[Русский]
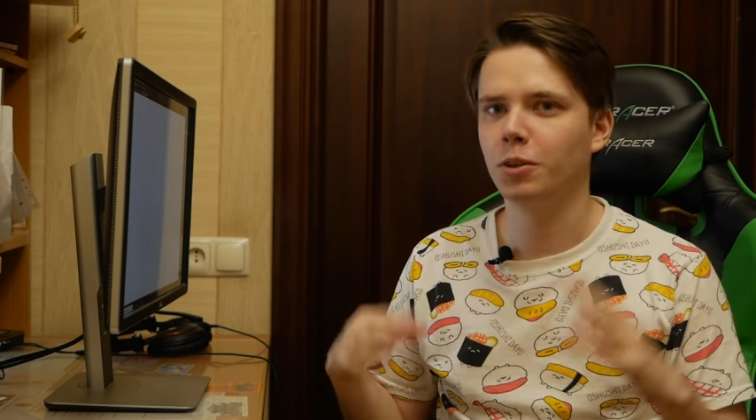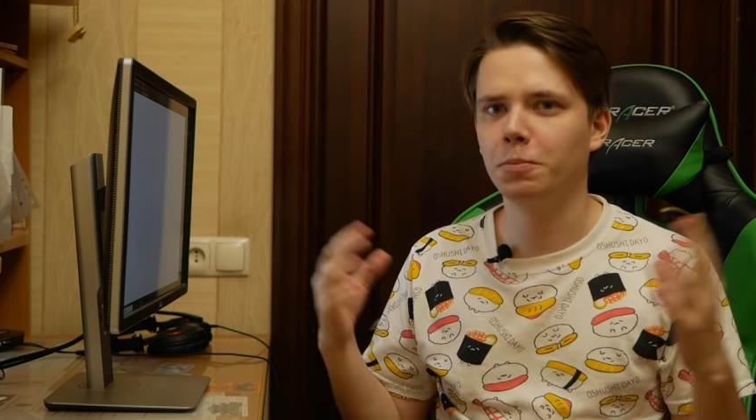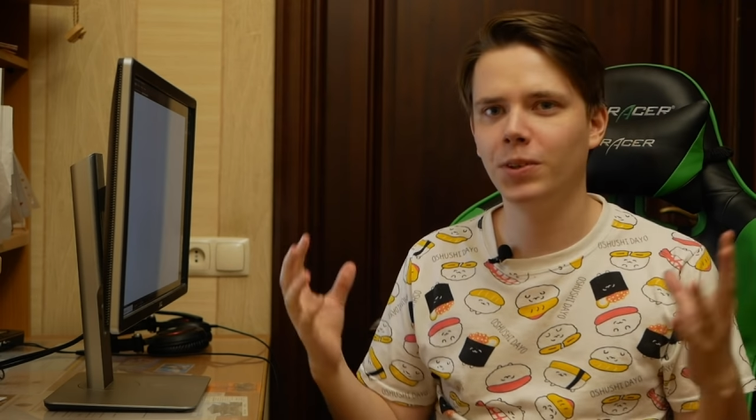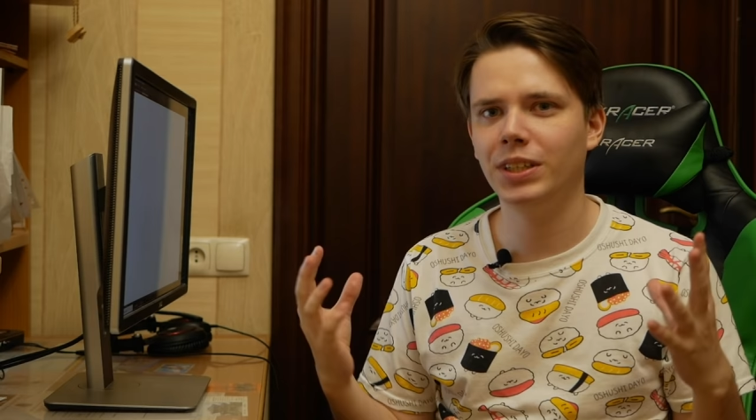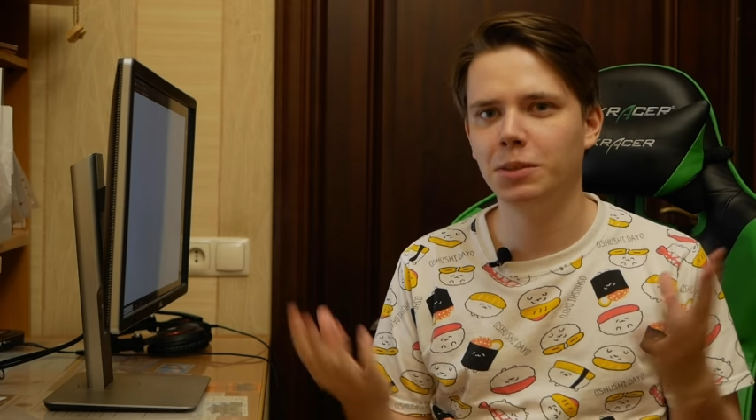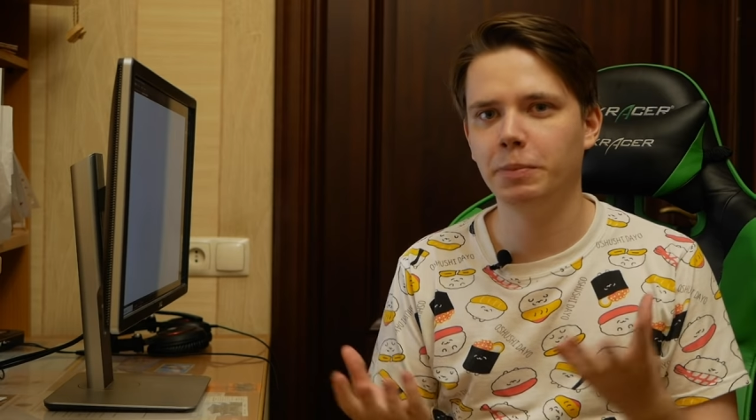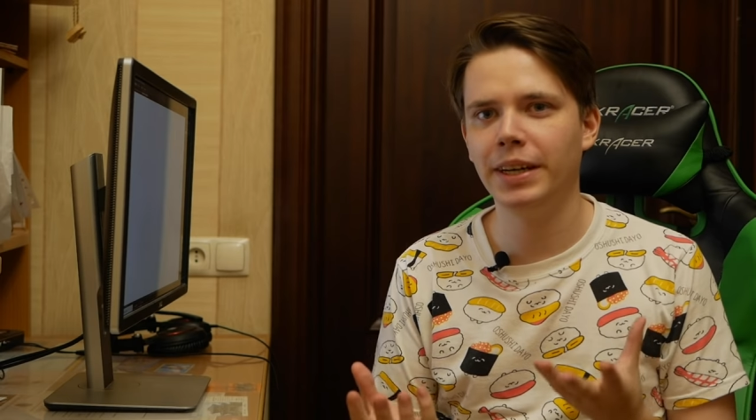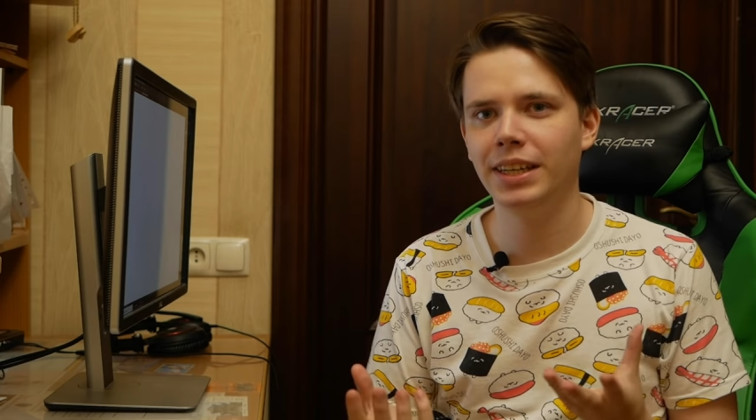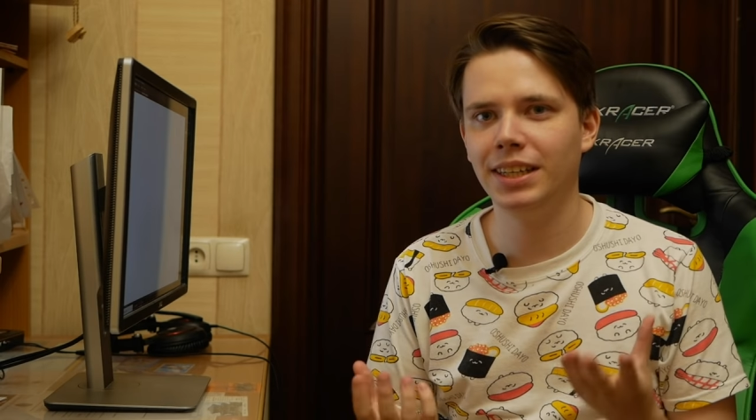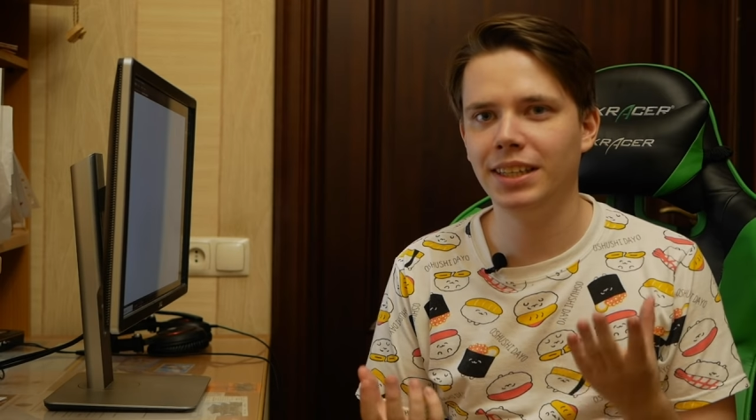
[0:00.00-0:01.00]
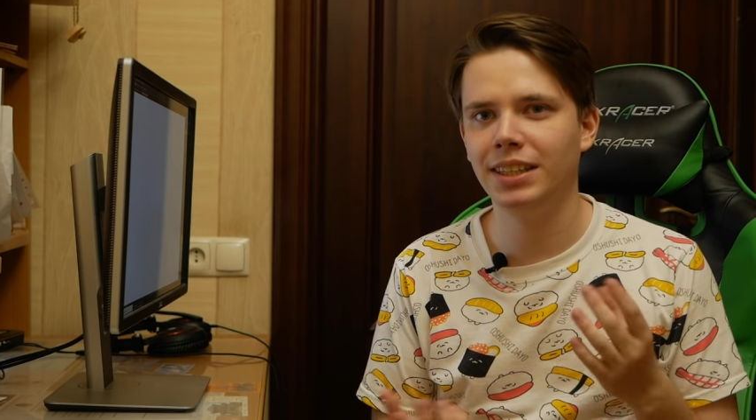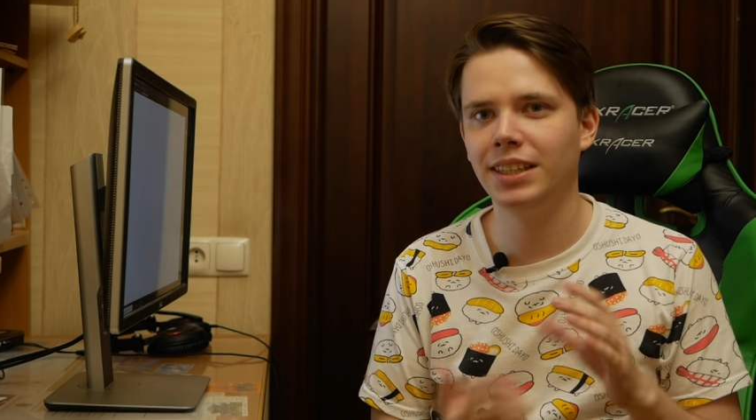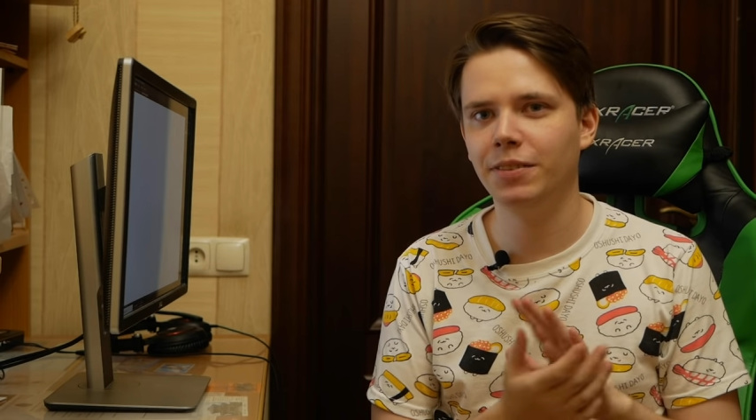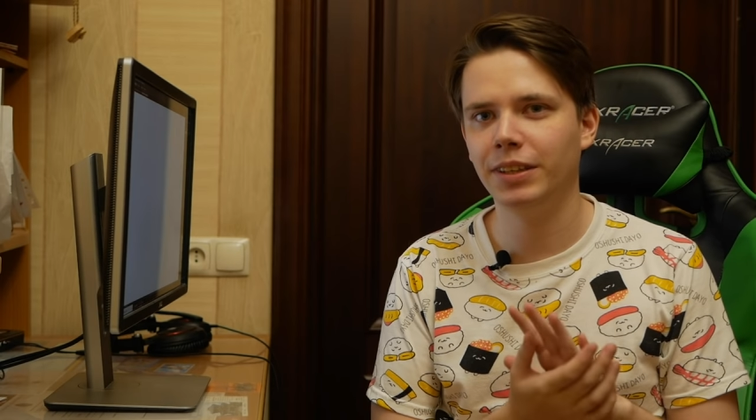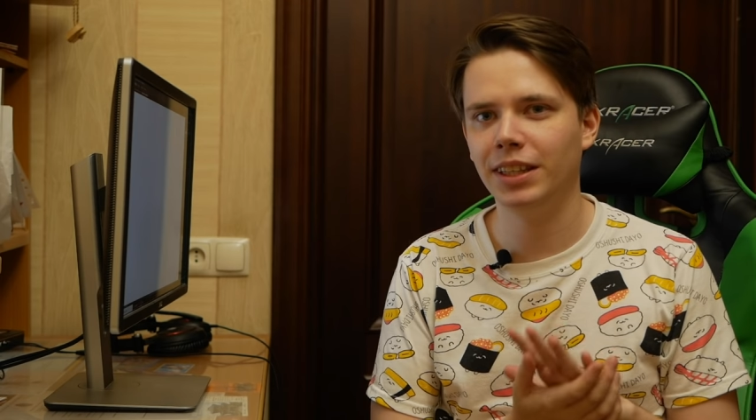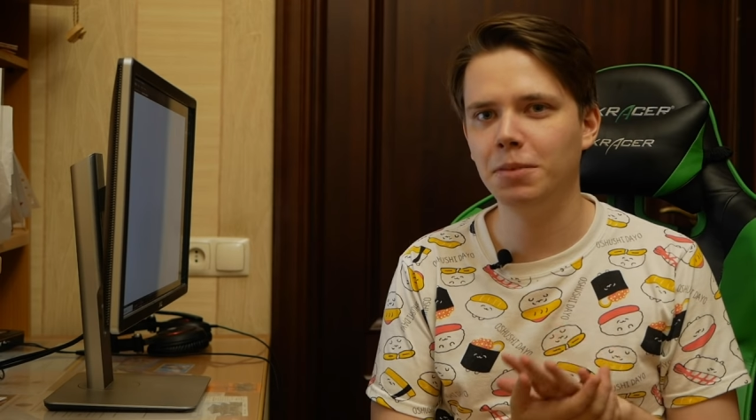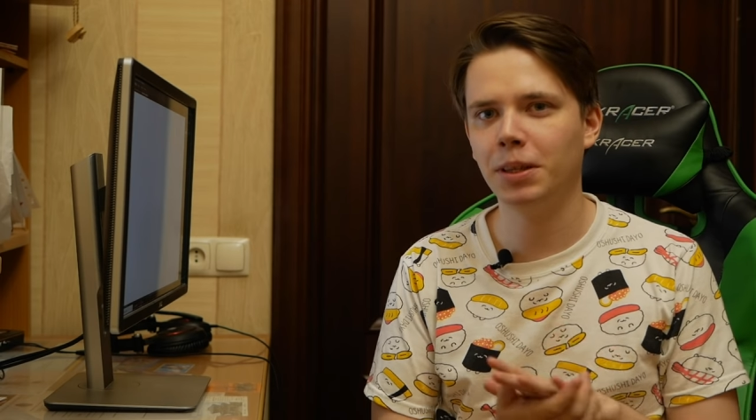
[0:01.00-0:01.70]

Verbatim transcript: но многие измерения не видны,